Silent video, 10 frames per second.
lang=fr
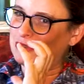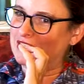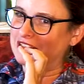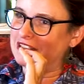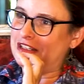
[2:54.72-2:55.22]

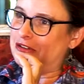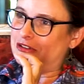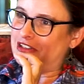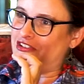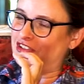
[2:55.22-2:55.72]
quelqu'un qui ne
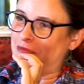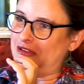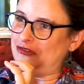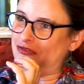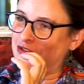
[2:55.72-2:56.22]
l'aurait
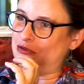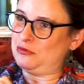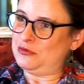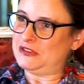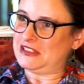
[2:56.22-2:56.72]
jamais
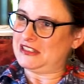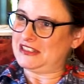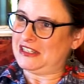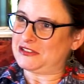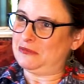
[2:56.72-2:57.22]
vécu,
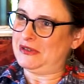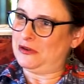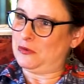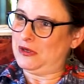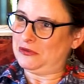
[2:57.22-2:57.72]
ça, ressemble
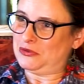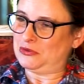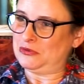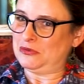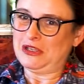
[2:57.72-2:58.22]
à quoi
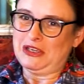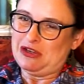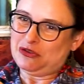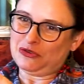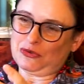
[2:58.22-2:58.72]

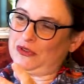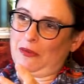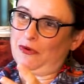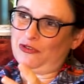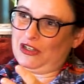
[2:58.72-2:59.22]
quand on,
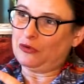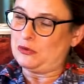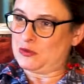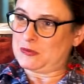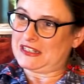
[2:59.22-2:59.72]
approche d'un
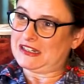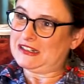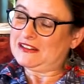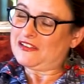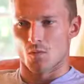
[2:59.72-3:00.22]
gros
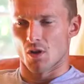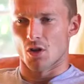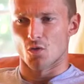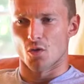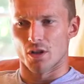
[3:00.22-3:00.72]
obstacle il y a
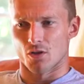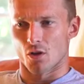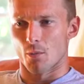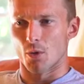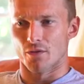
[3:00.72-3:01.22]
des chevaux qui
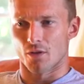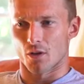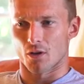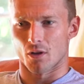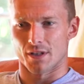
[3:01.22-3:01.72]
sont un peu
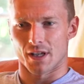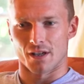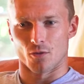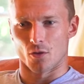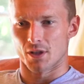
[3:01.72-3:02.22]
différents quand ils
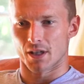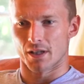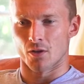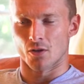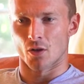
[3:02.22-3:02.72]
arrivent aux
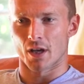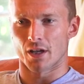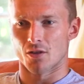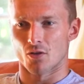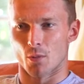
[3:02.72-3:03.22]
obstacles. Il y en a
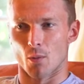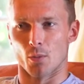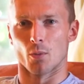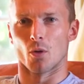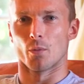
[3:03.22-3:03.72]
qui sont un peu
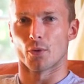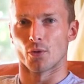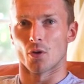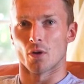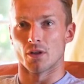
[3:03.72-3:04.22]
plus
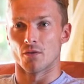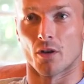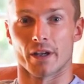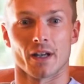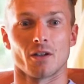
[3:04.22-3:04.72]
prudents. Ils vont
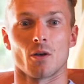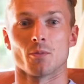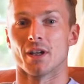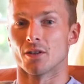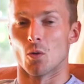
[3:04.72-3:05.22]
regarder
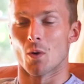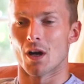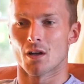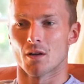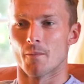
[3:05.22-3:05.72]
l'obstacle de
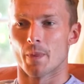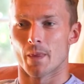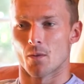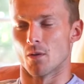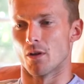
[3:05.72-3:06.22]
loin.
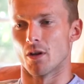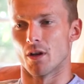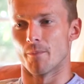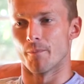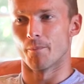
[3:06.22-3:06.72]
Donc,
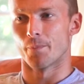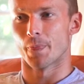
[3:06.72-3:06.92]
euh,